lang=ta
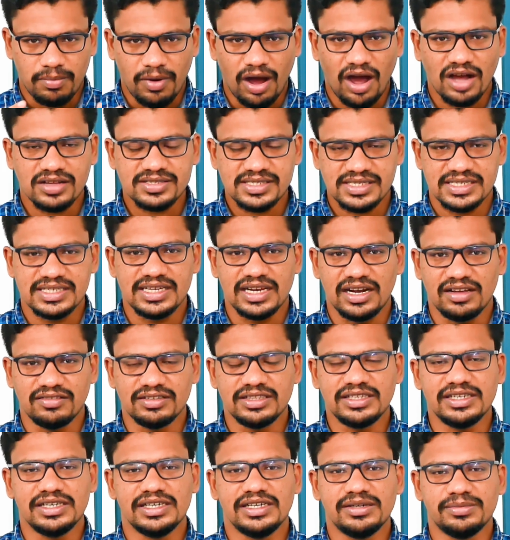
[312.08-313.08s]
பாக்ஸிங்கில்
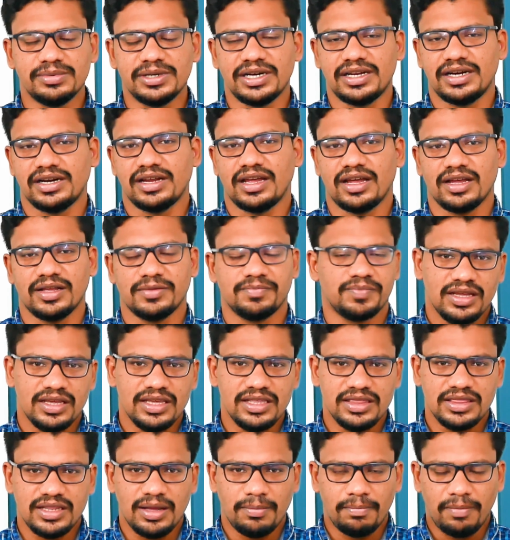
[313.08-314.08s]
வந்து ஈடுபட்டிருக்காங்க
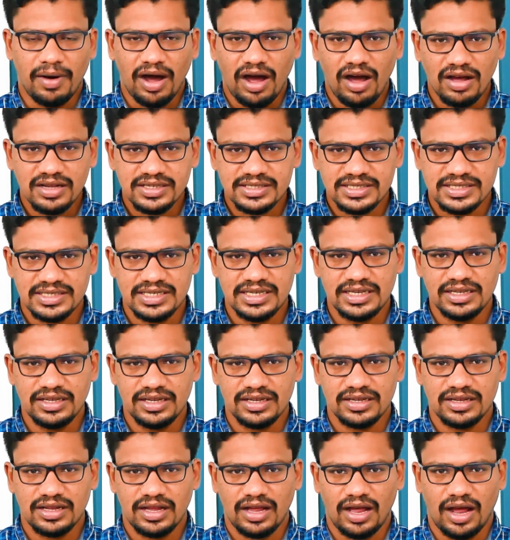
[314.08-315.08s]
இந்த பாக்ஸிங்
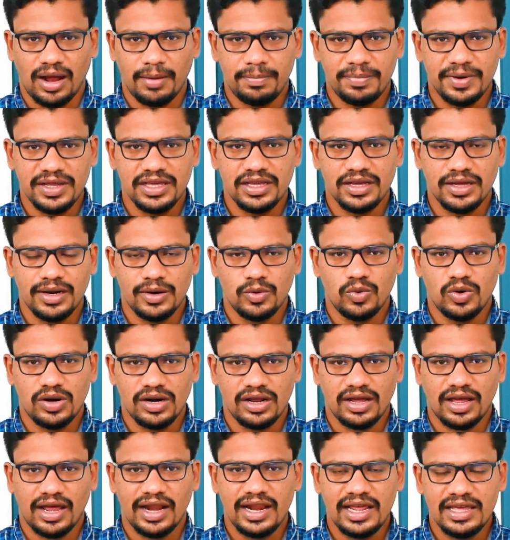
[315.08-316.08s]
அப்படிங்கிற
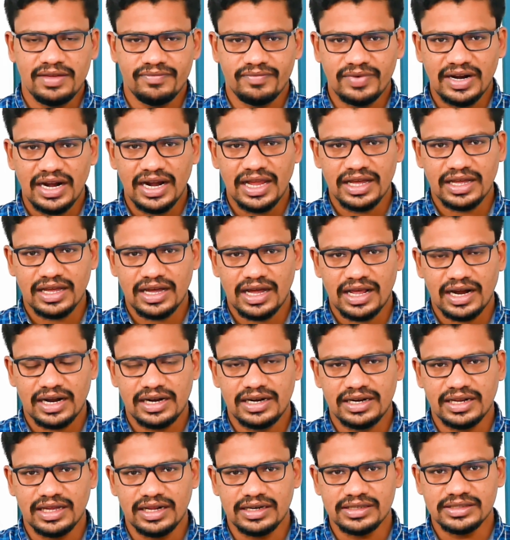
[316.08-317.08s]
ஒரு கலை
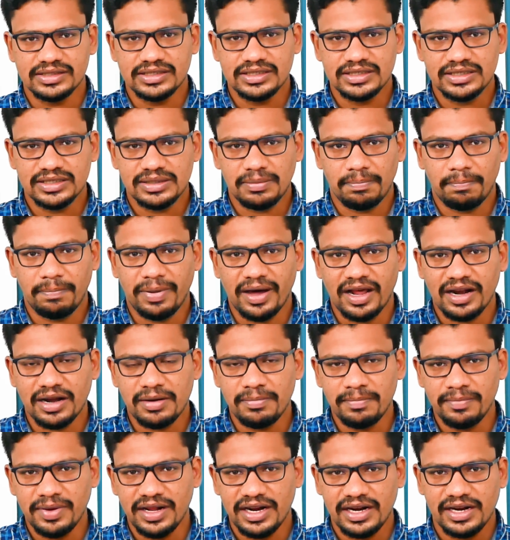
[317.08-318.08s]
வெள்ளக்காரன்ட்ட இருந்து
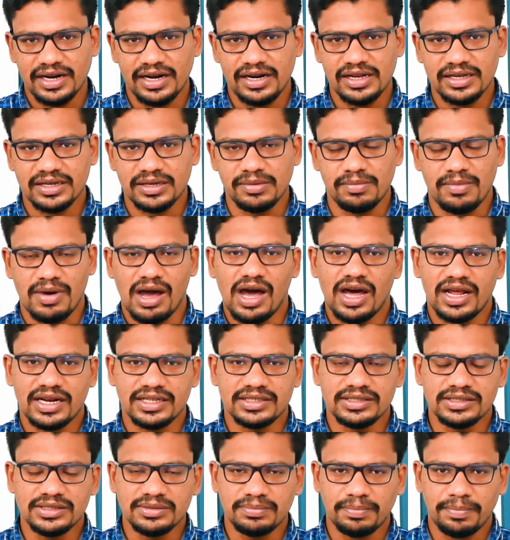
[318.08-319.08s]
பரம்பரைகளுக்கு
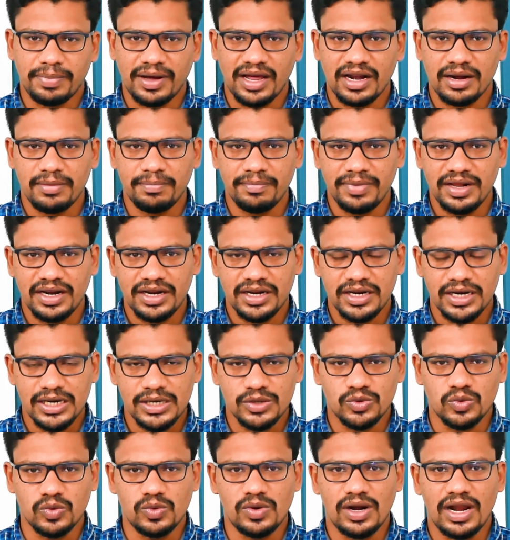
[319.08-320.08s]
மாறுது
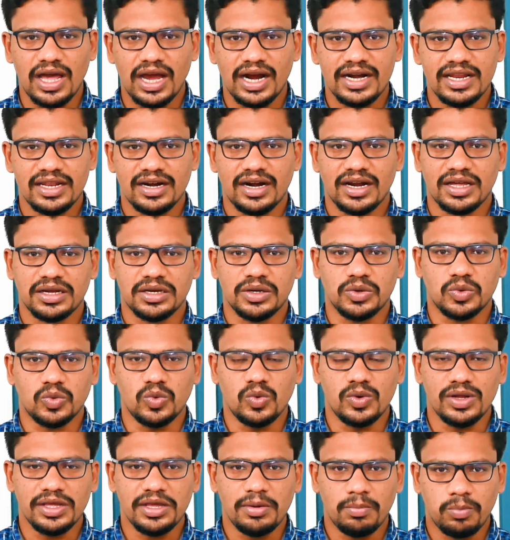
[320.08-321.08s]
பரம்பரைகளுக்கு உள்ளாடி
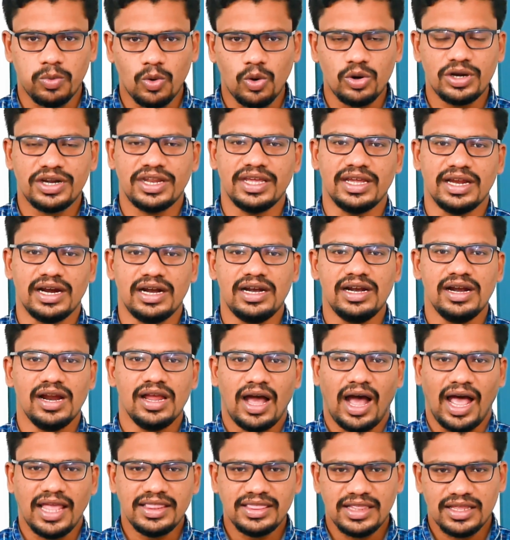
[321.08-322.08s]
நடக்கக்கூடிய போட்டிகள்
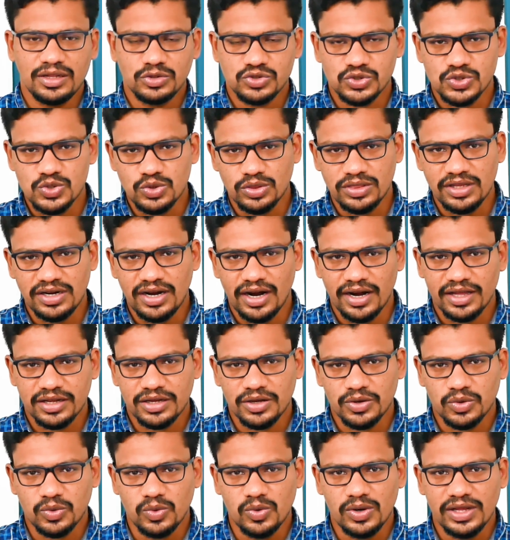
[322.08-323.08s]
அந்த சுற்றி
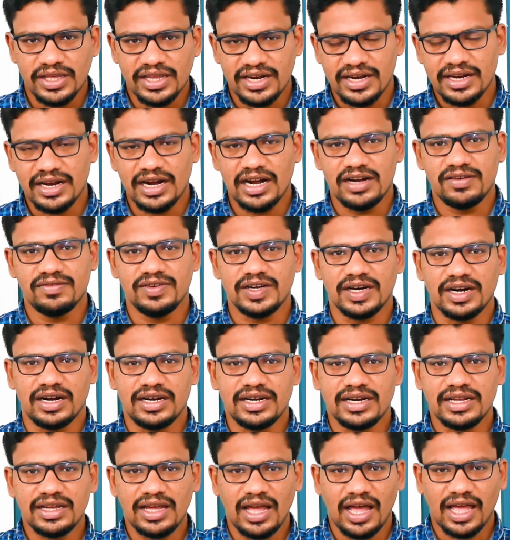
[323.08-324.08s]
நடக்கக்கூடிய
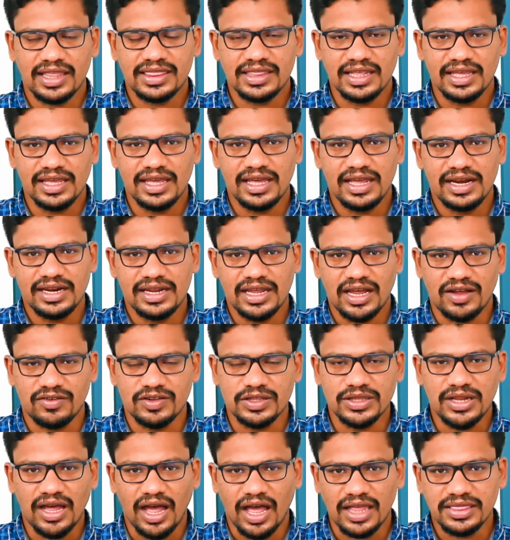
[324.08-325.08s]
நிகழ்வுகள்னு அந்த ஏரியா
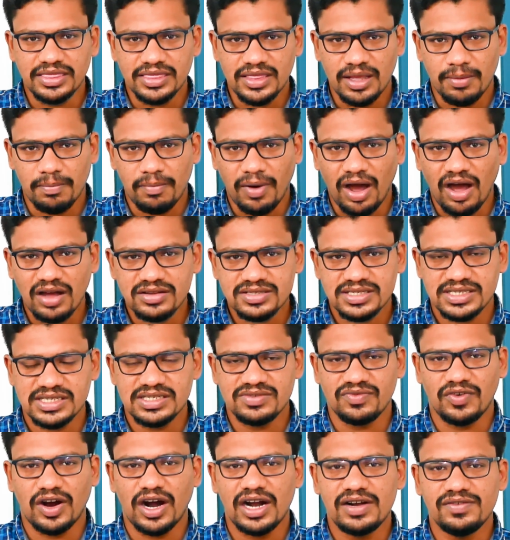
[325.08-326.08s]
வந்து அந்த
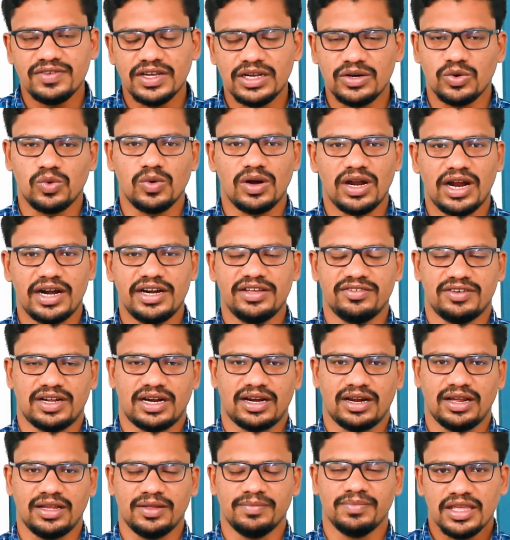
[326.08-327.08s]
பாக்ஸிங் வாழ்வியலுக்குள்ளாடி
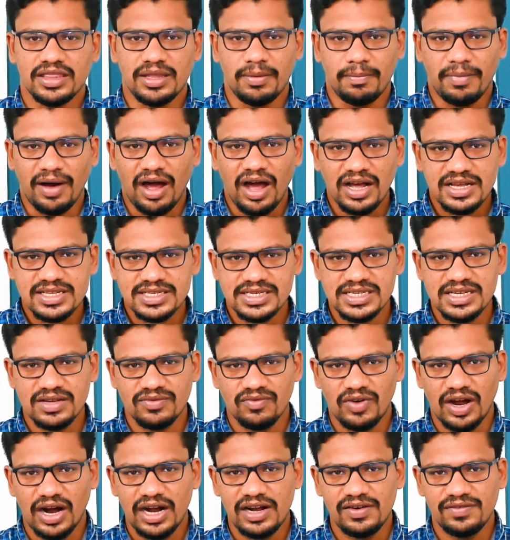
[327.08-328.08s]
வர்றாங்க இந்த
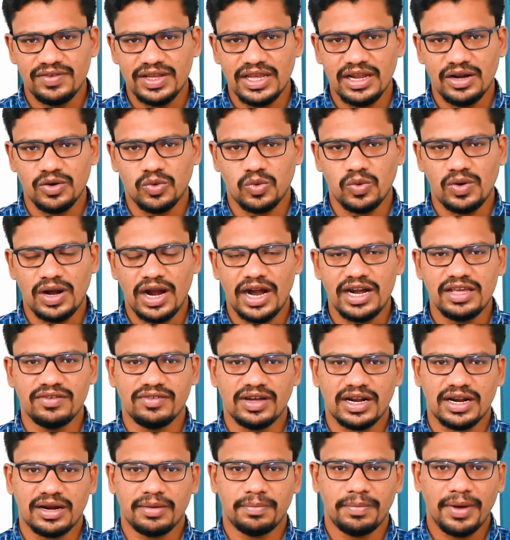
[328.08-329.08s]
பாக்ஸிங் வாழ்வியலுக்குள்ளாடி
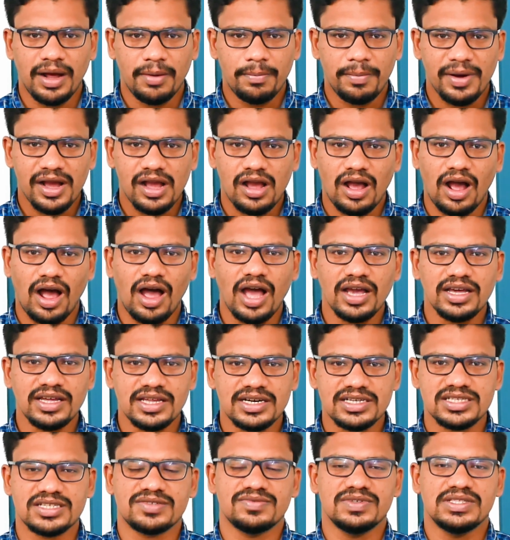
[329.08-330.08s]
வர்றப்ப அப்போ
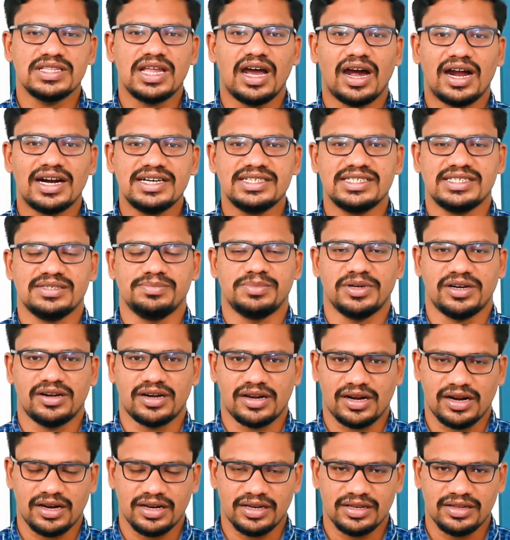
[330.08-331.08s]
காங்கிரஸ் வந்து ஆட்சி
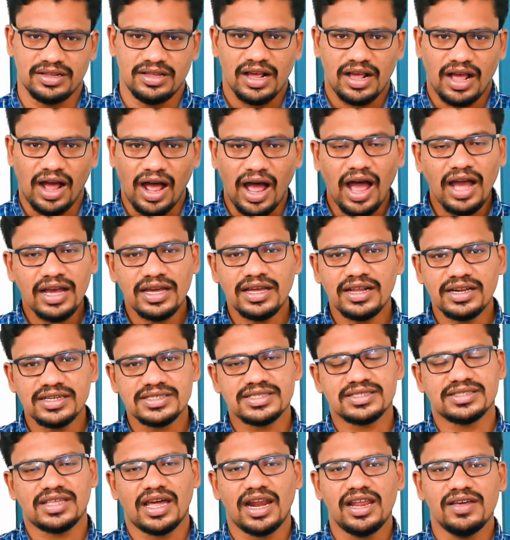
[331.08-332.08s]
பண்ணுறாங்க
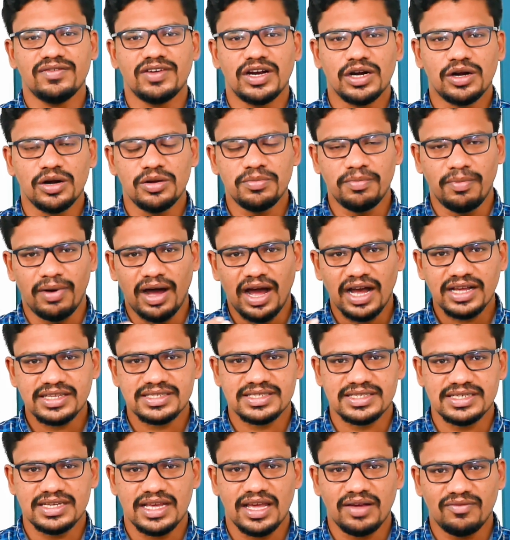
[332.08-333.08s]
காங்கிரஸ் தலைவர்களும்
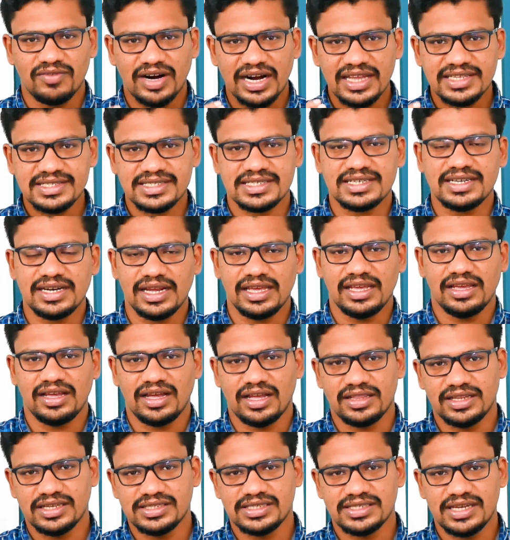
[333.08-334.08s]
பாக்ஸிங்கை வடசென்னை
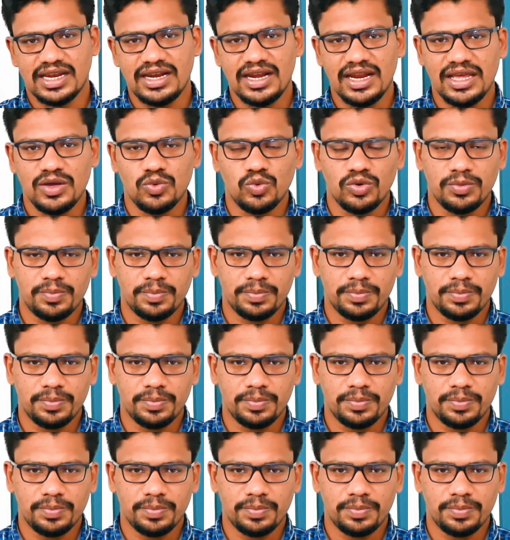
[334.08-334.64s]
அந்த சென்னை